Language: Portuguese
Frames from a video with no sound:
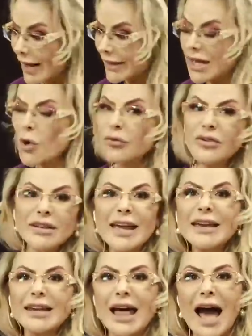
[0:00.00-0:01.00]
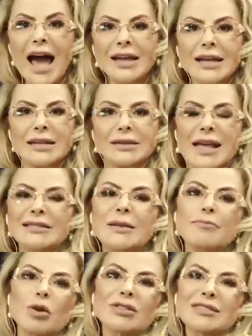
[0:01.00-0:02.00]
E eu fiquei lá nesse
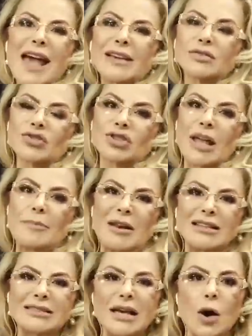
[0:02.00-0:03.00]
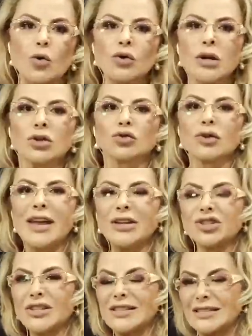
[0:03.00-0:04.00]
processo de depressão
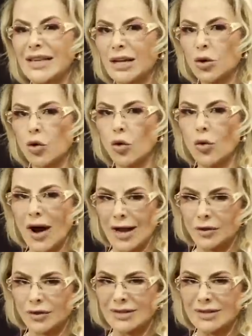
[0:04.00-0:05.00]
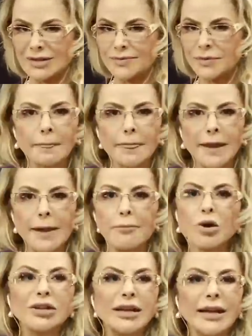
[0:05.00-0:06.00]
durante cinco anos.
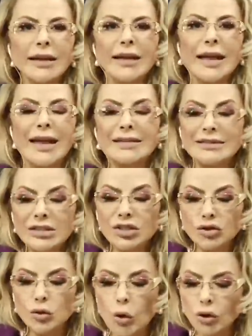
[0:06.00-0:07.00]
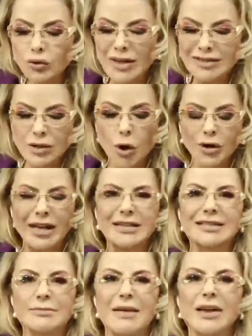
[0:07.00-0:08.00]
Porque esse estudo, esse
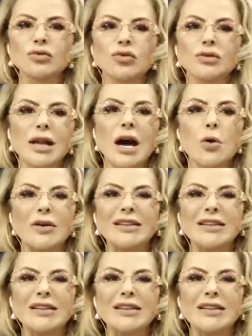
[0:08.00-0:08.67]
conhecimento não